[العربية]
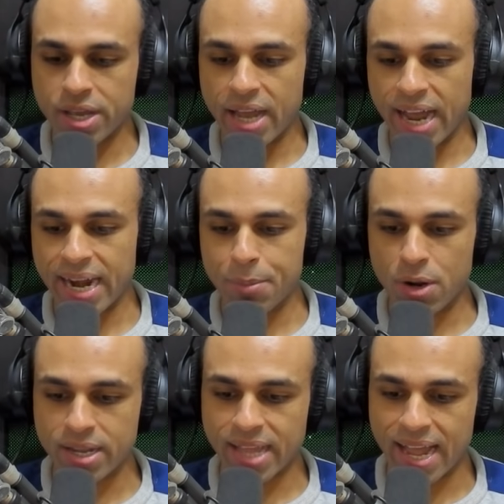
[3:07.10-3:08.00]
هنعمله يا
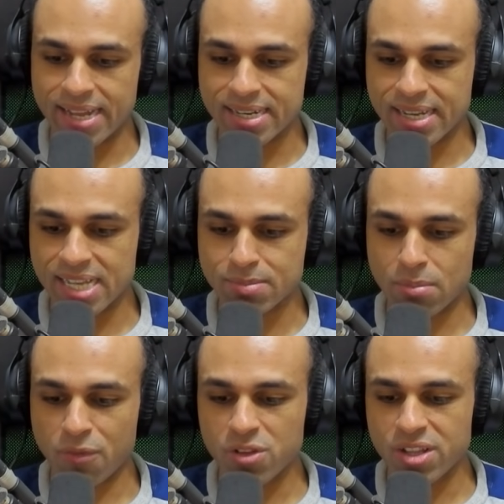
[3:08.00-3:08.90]
جدعان جزمه
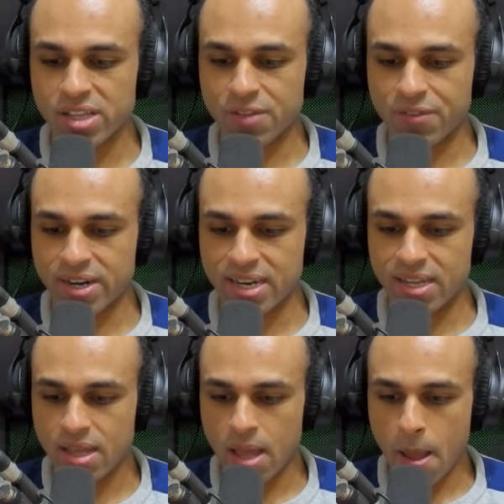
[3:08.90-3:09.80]
المفروض ننضف
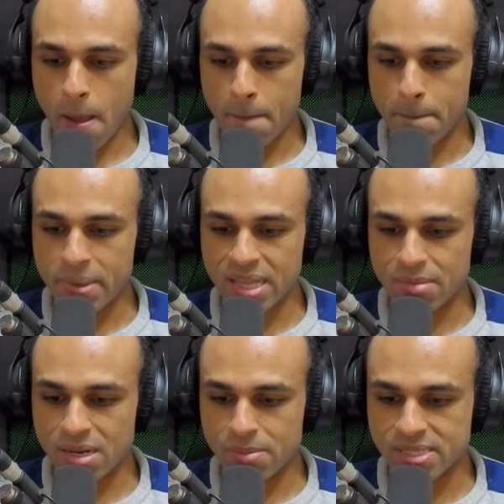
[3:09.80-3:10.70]
رجليه بدل
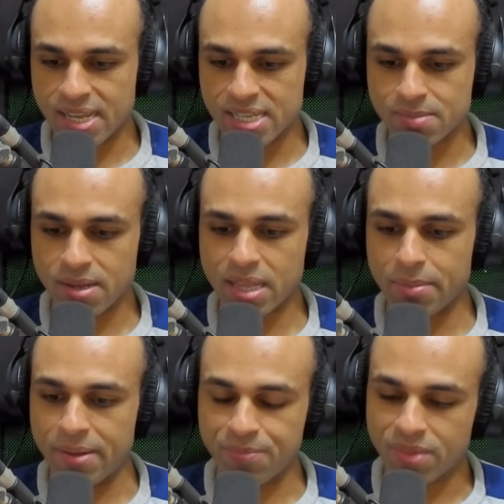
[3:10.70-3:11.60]
ما يلبس جزمه
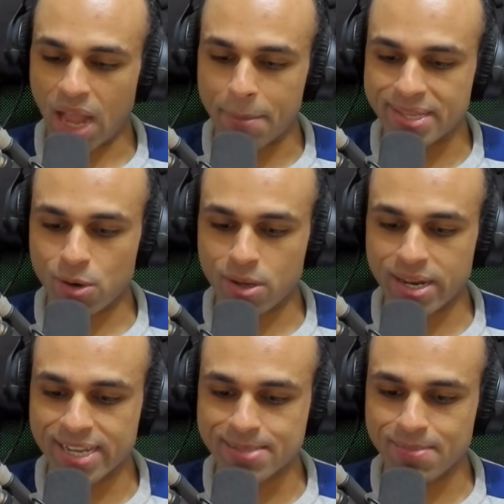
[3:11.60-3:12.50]
تمام عملنا له كده
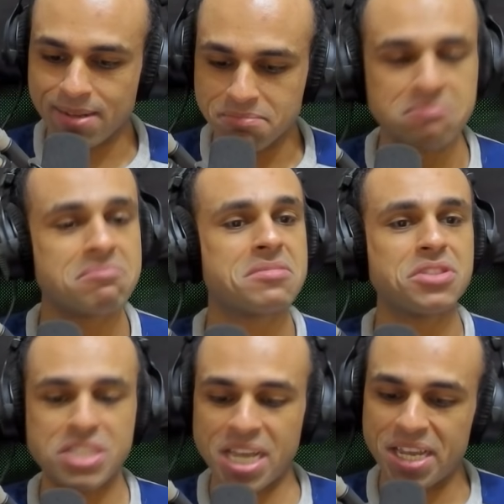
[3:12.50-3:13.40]
جزمه
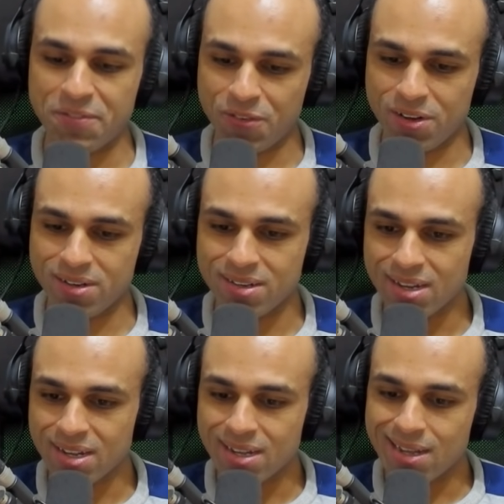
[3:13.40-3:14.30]
زي الفل
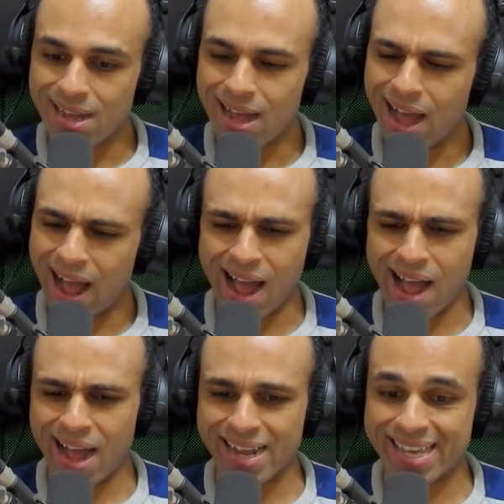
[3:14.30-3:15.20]

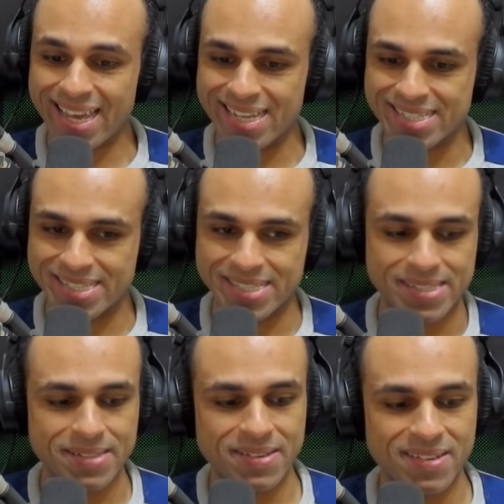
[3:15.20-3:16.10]
ها آه، كنز
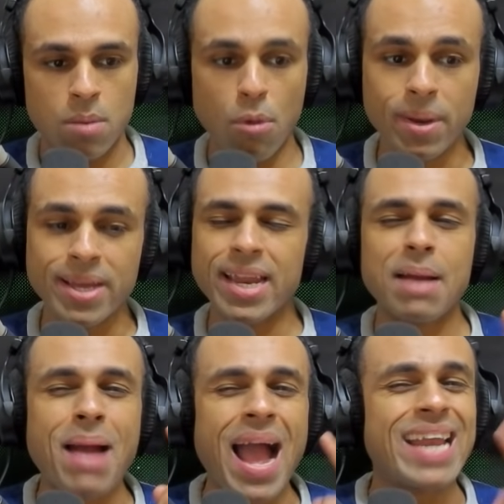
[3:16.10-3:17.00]
ممكن يا
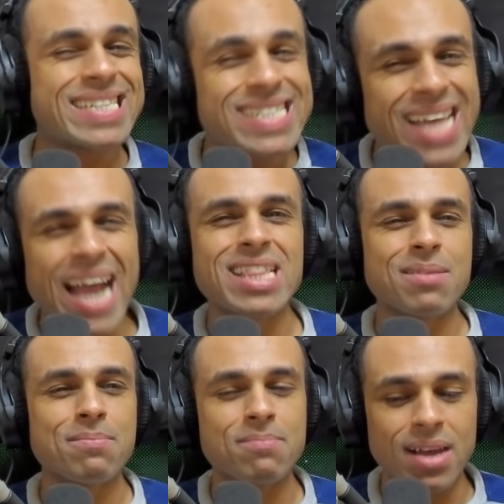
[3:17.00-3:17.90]
جماعه
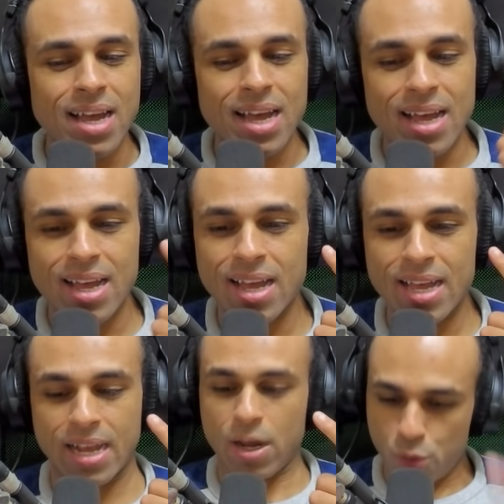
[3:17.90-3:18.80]
نستخدم
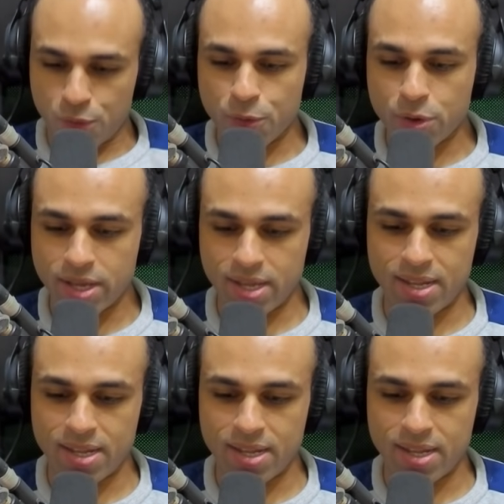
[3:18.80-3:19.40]
آه جاروف اوكي